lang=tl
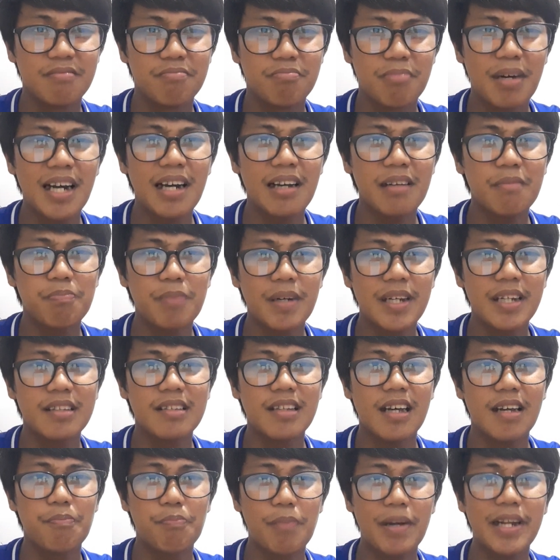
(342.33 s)
Bakit
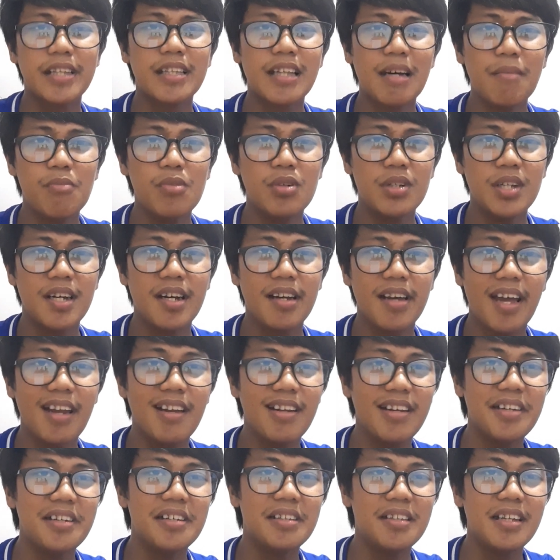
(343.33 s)
palitan? Palitan mo ng
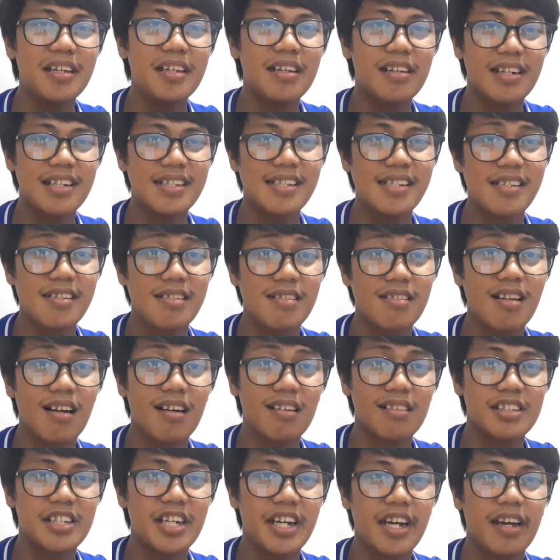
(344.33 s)
LED kasi
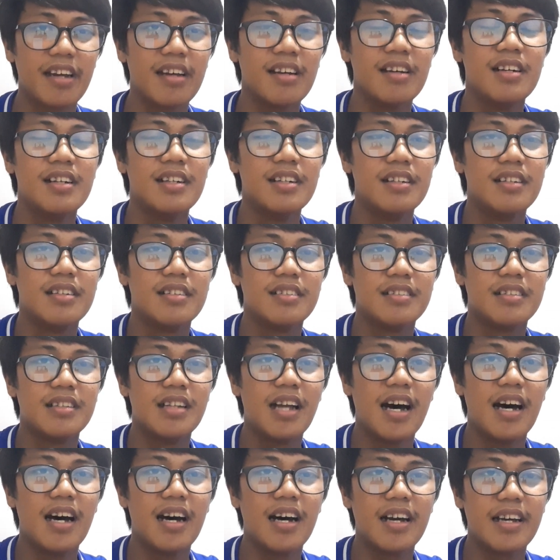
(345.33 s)
stock siya eh,
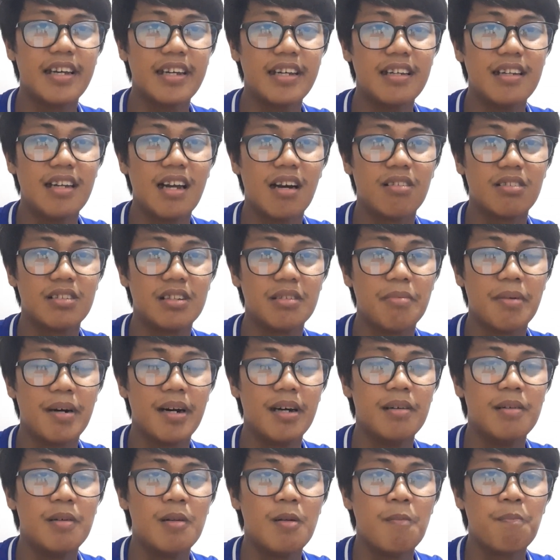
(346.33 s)
na ilaw, di ba?
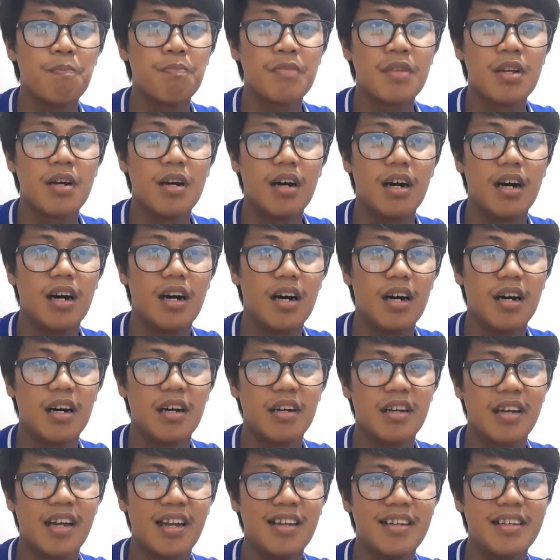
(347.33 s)
Uh, ah,
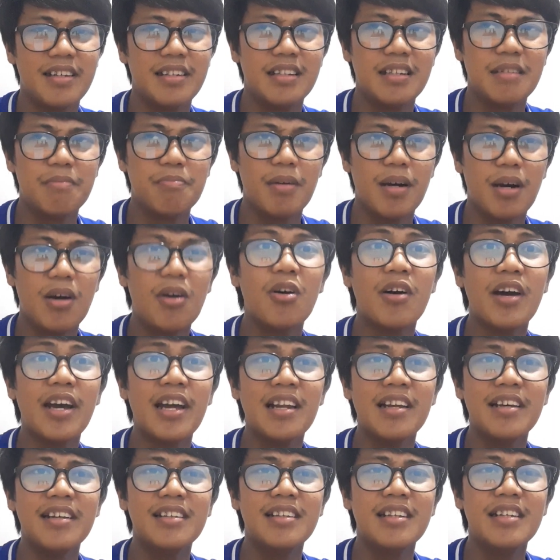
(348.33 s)
LED ba? Oh,
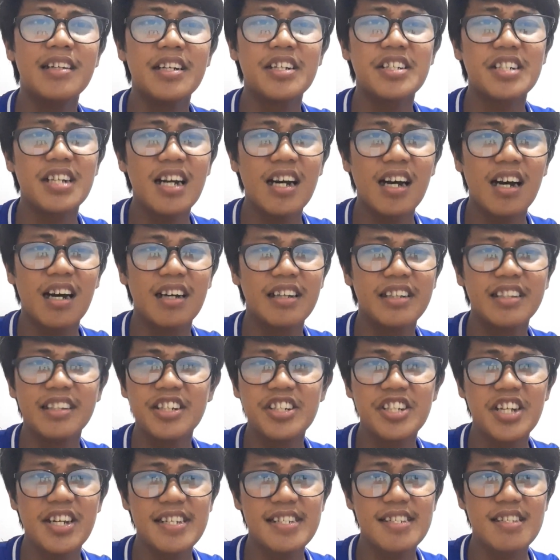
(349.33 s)
LED na siya. Hindi
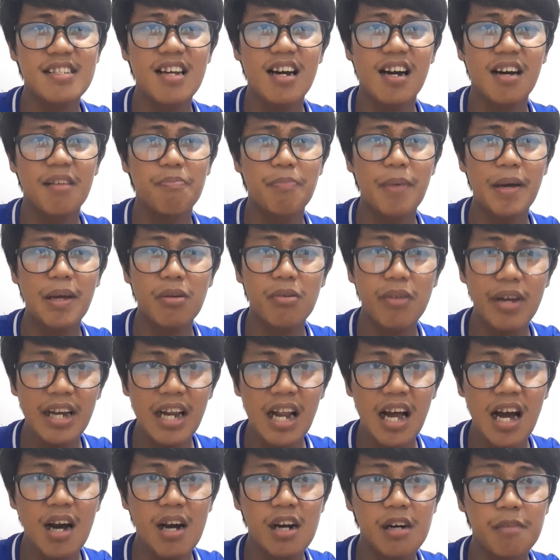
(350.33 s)
siya stock. Pero
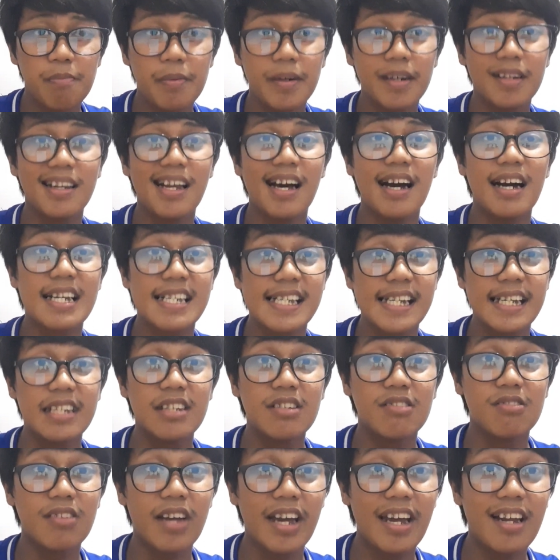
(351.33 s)
kailangan mo pang lakasan
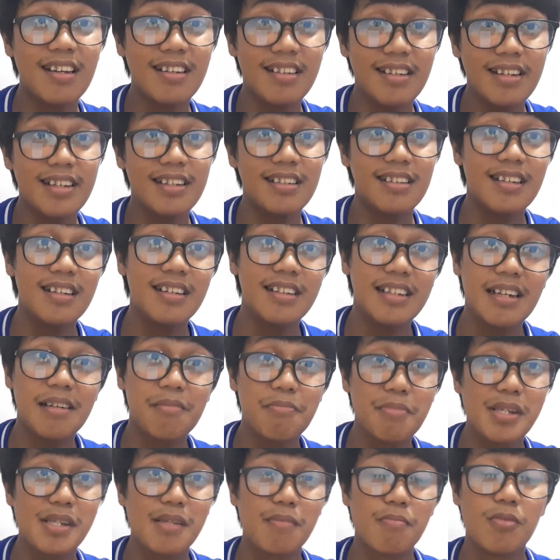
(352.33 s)
yung LED
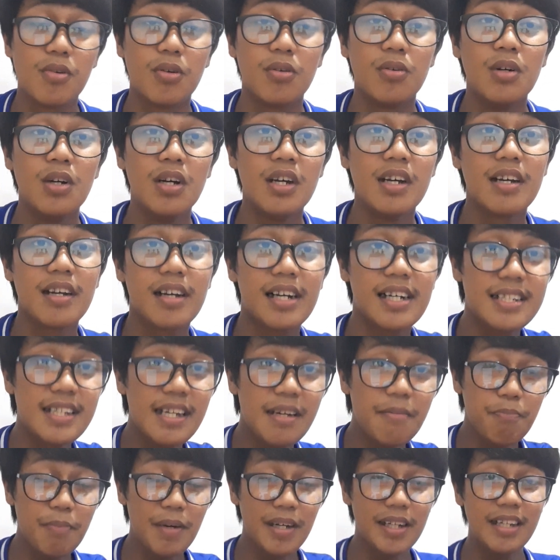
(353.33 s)
niya mismo
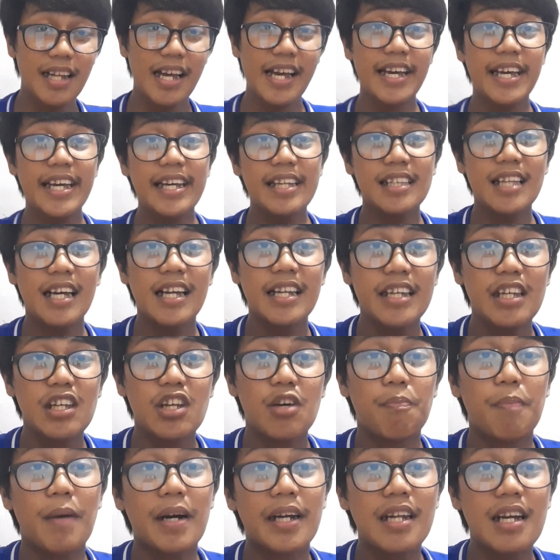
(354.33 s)
kasi pag nakikita
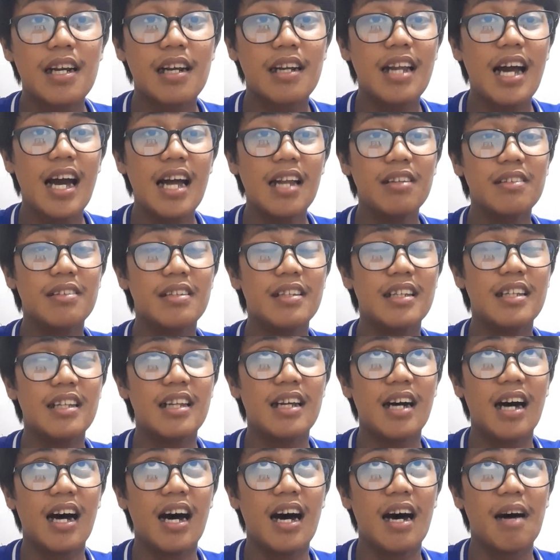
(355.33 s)
ninyo, pag, nagla, uh,
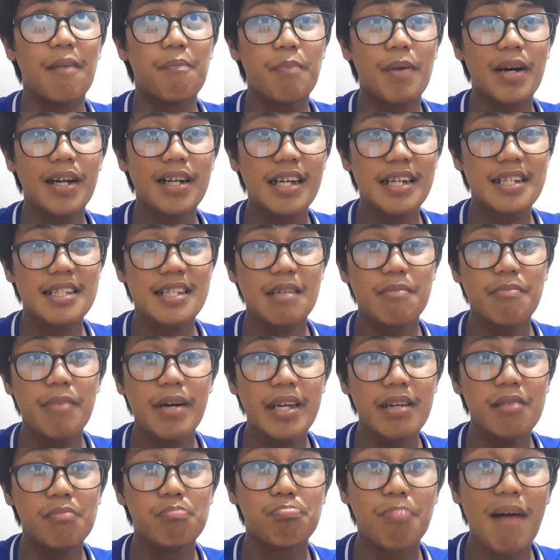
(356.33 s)
ah, pag
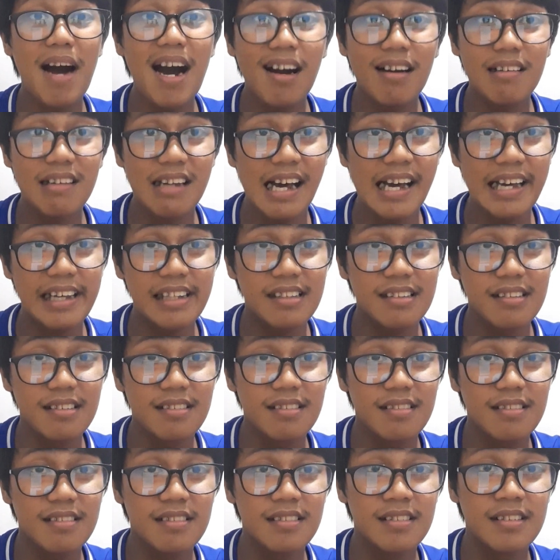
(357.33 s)
nagsabay yung backlight
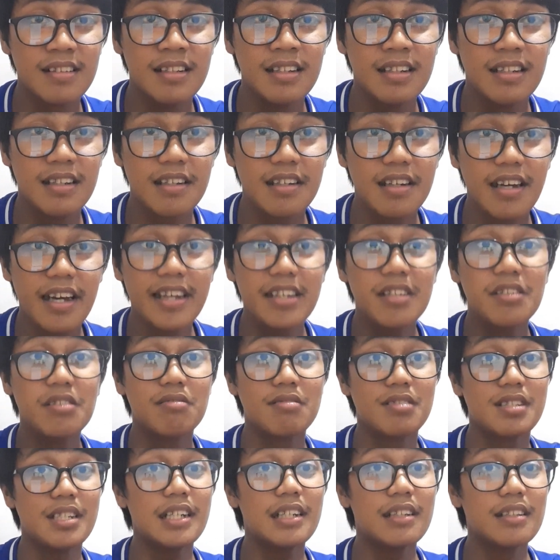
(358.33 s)
and
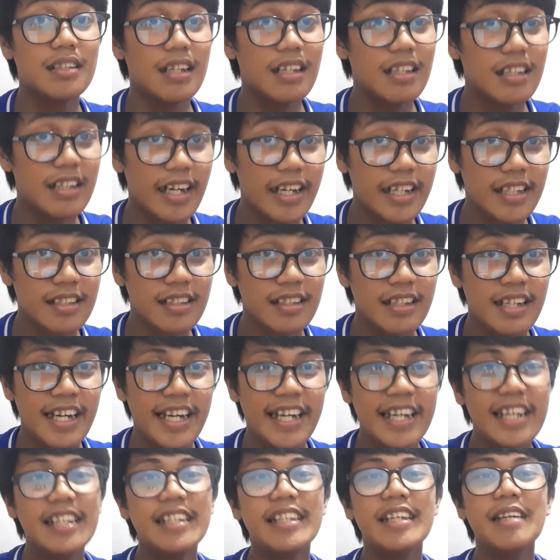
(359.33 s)
yung signal light,
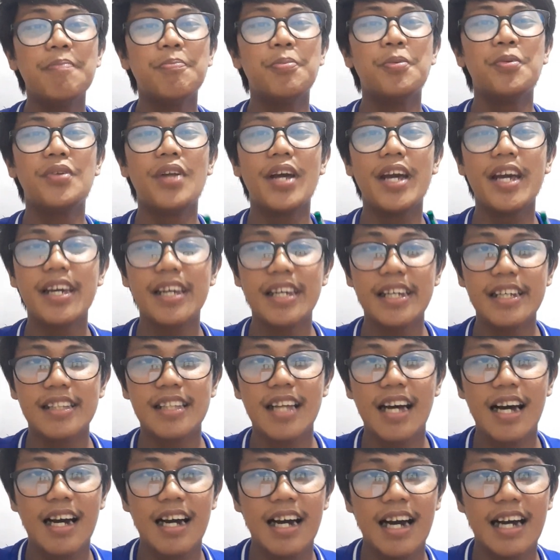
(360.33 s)
hindi po
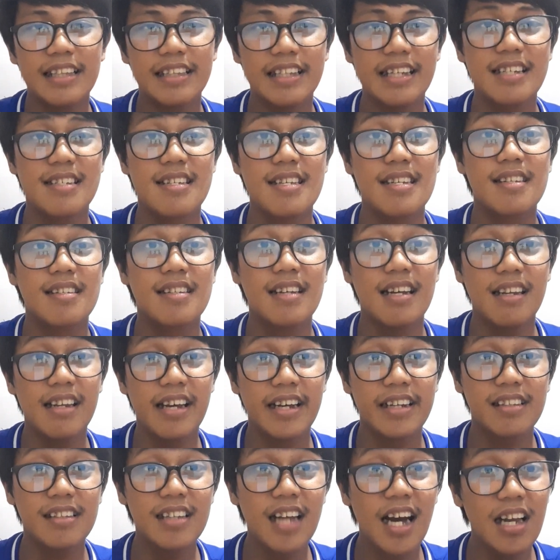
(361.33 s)
nakikita ang ating signal light.